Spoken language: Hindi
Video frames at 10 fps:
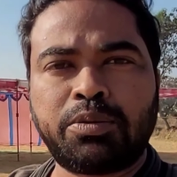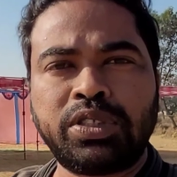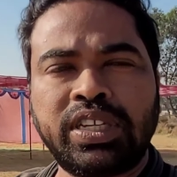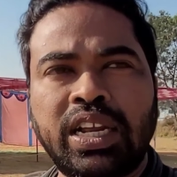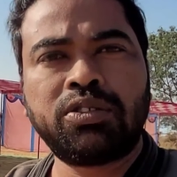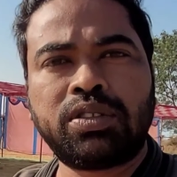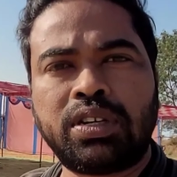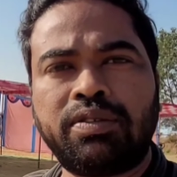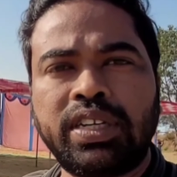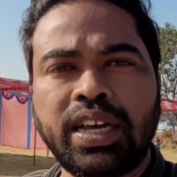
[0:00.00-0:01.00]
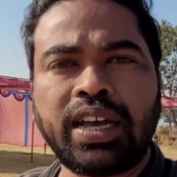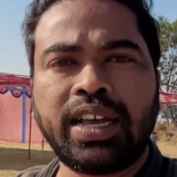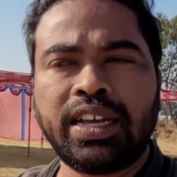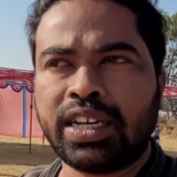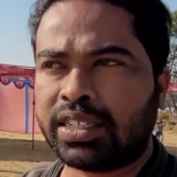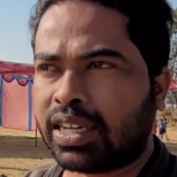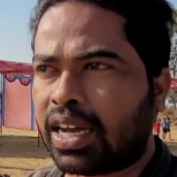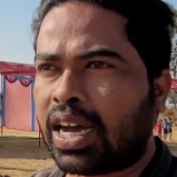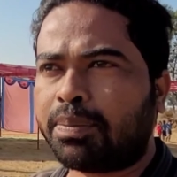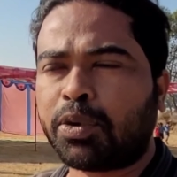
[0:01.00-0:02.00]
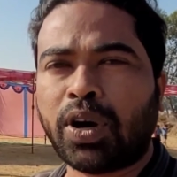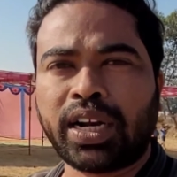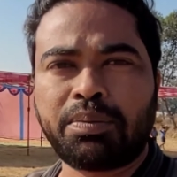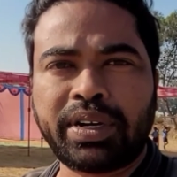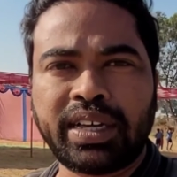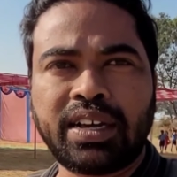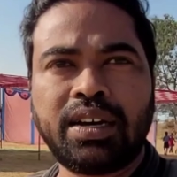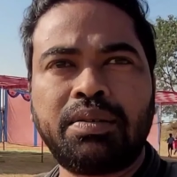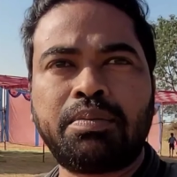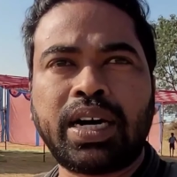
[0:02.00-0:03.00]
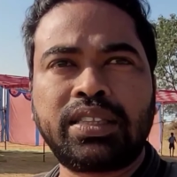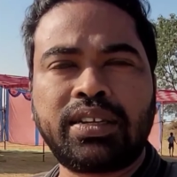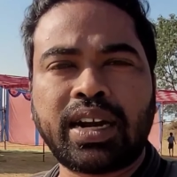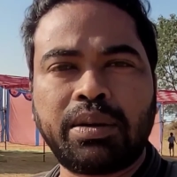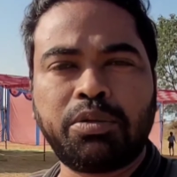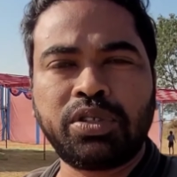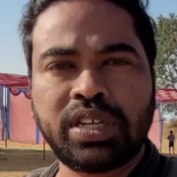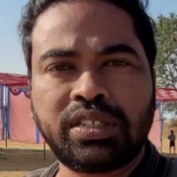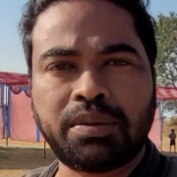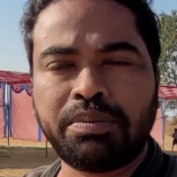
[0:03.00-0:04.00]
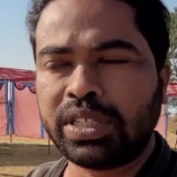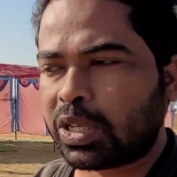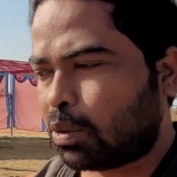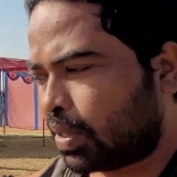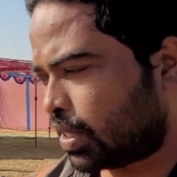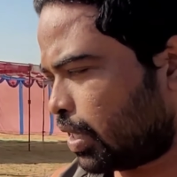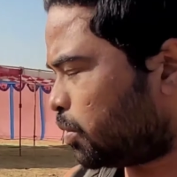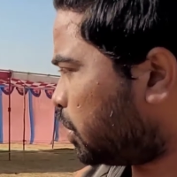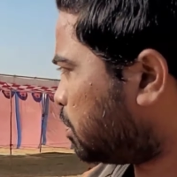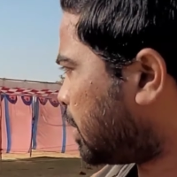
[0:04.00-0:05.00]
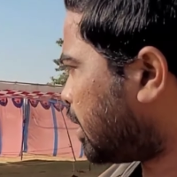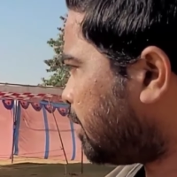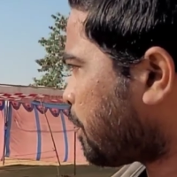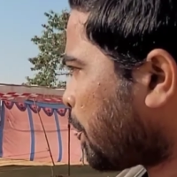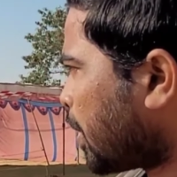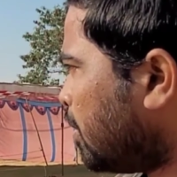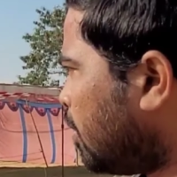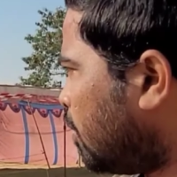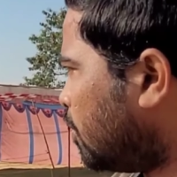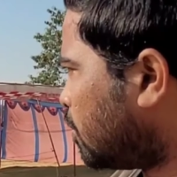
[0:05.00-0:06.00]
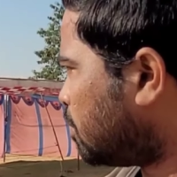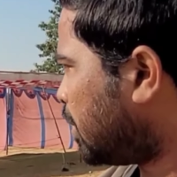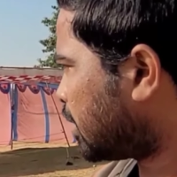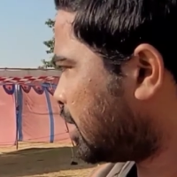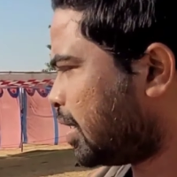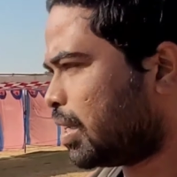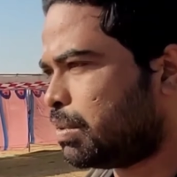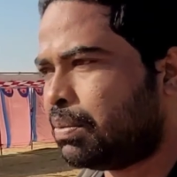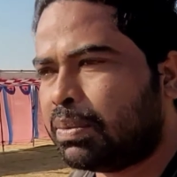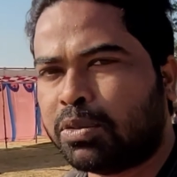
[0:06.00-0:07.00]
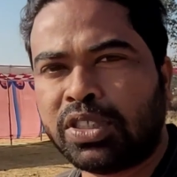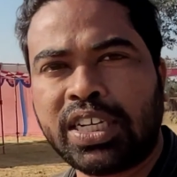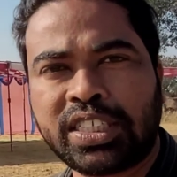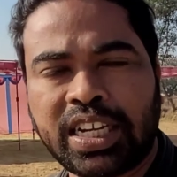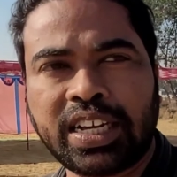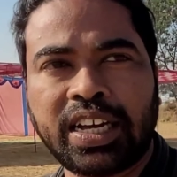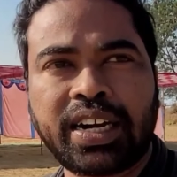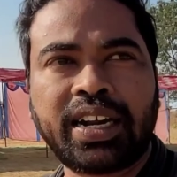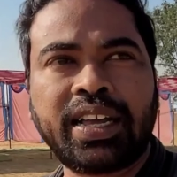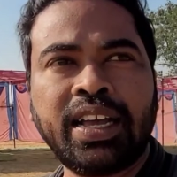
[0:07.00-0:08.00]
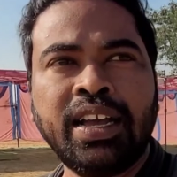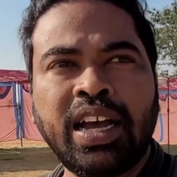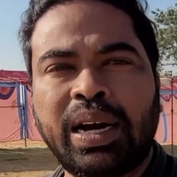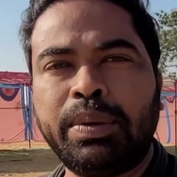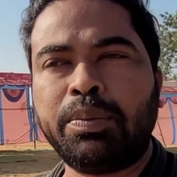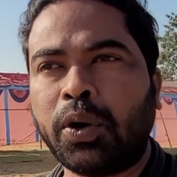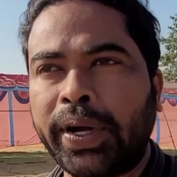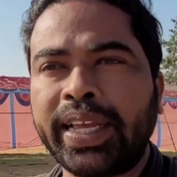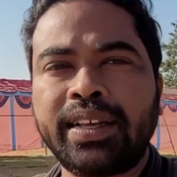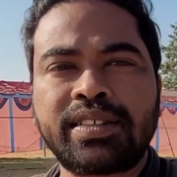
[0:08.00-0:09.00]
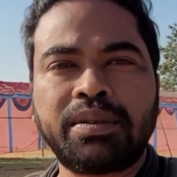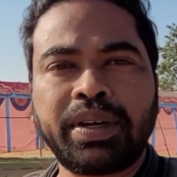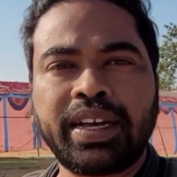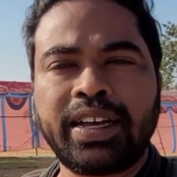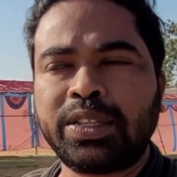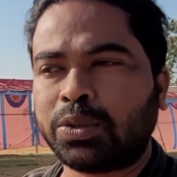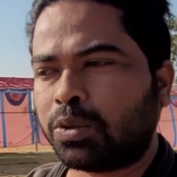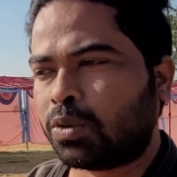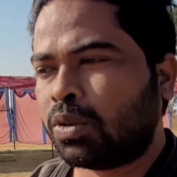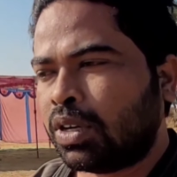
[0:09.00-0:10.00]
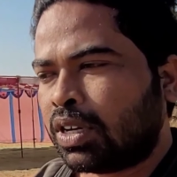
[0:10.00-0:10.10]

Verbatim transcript: रायपुर ज़िला में रवैया है यहाँ आपको आना पड़ेगा वहाँ तक तो रायपुर से छब्बीस किलोमीटर की दूरी पर है और भक्तजन अभी भी पूजा अर्चना कर रहे हैं अभी मॉर्निंग के समय हैं तो